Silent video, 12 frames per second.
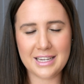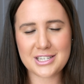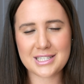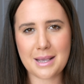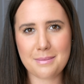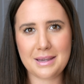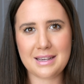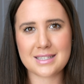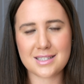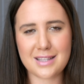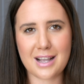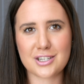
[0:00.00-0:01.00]
i czasami
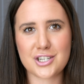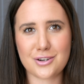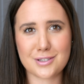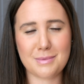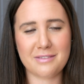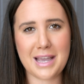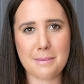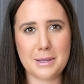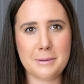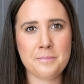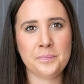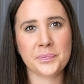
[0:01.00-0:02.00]
jest tak, że
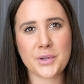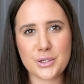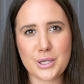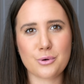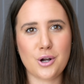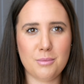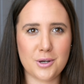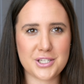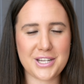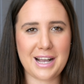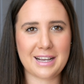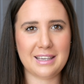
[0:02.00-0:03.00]
rozmawiamy o
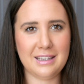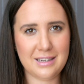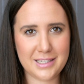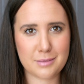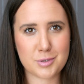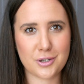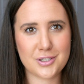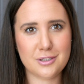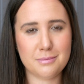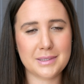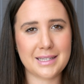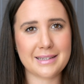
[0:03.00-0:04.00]
nieruchomościach i klient przychodzi
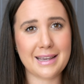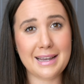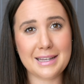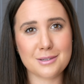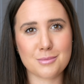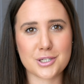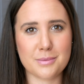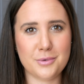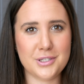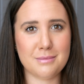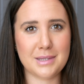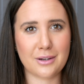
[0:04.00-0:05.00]
do pytania, a to może
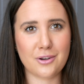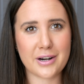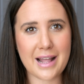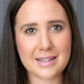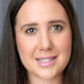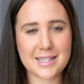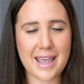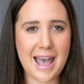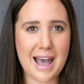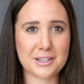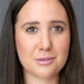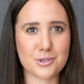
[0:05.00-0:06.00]
pójdziemy na
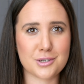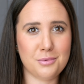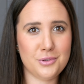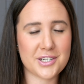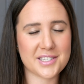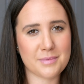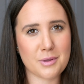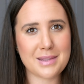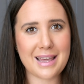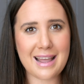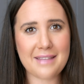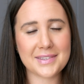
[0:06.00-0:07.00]
kolację, a to może pójdziesz z mną
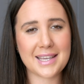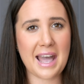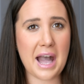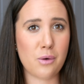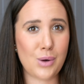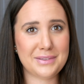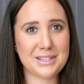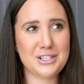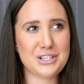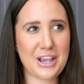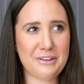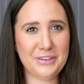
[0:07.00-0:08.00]
na randkę, a ładnie
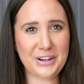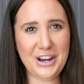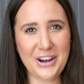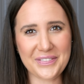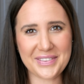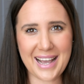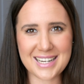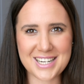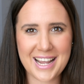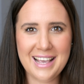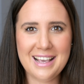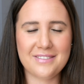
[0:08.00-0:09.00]
dzisiaj
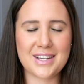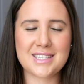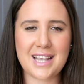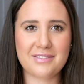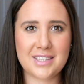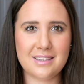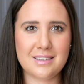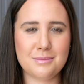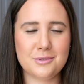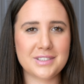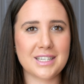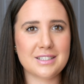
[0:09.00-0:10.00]
wyglądasz, więc ja wtedy
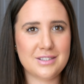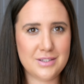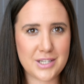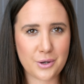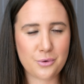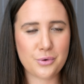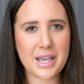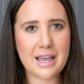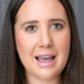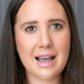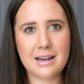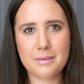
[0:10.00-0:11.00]
mówię dziękuję,
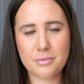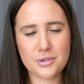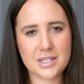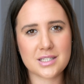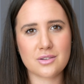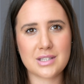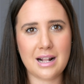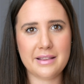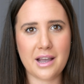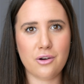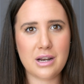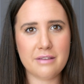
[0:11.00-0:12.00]
ale później jest
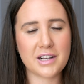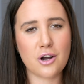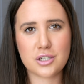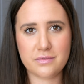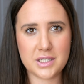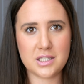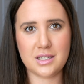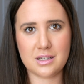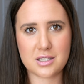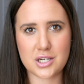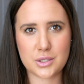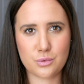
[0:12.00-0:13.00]
totalna olewka, oczywiście
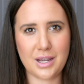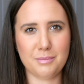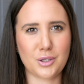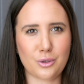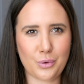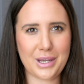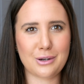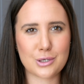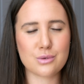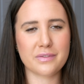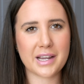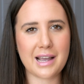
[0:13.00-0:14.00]
z szacunkiem do drugiego
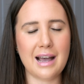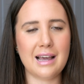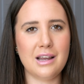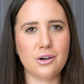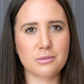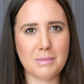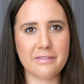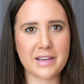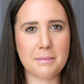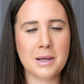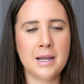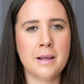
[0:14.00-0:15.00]
człowieka, ale
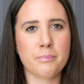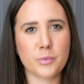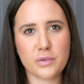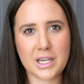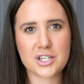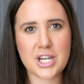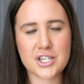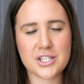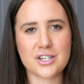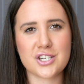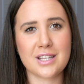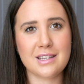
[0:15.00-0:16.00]
odmawiam, mówię
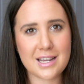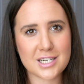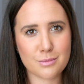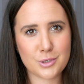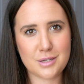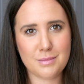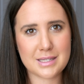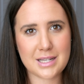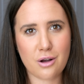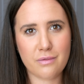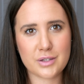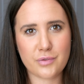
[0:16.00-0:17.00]
grzecznie, że nie, że musimy
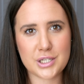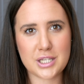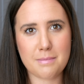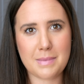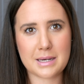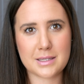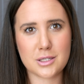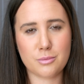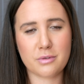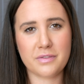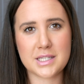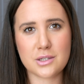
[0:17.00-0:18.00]
zachować właśnie bardzo
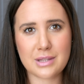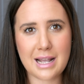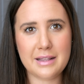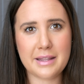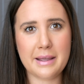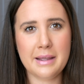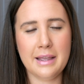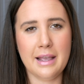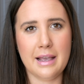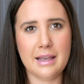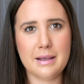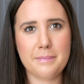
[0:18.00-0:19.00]
profesjonalne
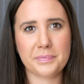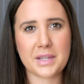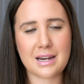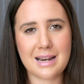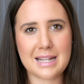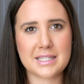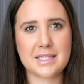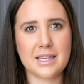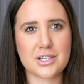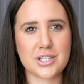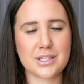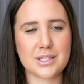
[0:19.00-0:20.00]
relacje, że